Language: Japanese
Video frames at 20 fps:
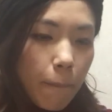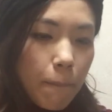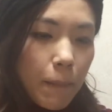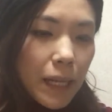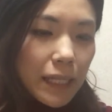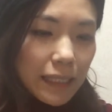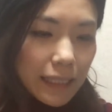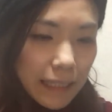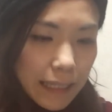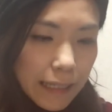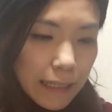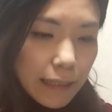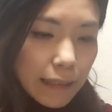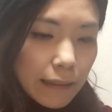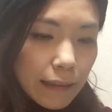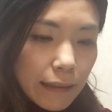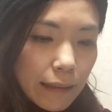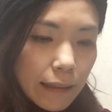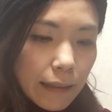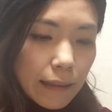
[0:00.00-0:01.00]
まず
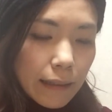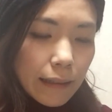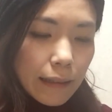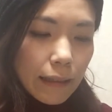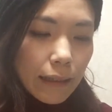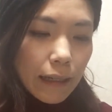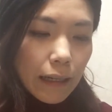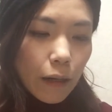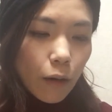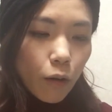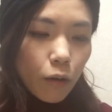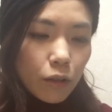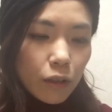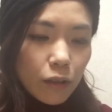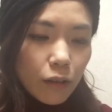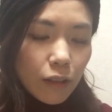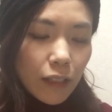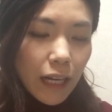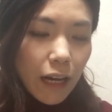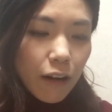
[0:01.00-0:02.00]

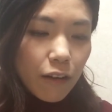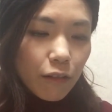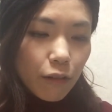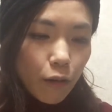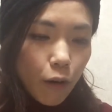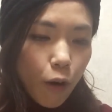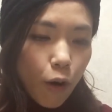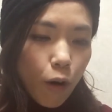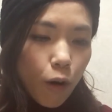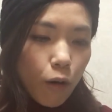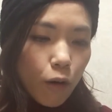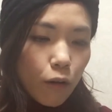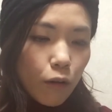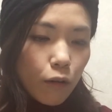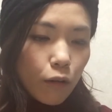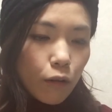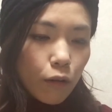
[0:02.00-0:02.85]
ホットタオルを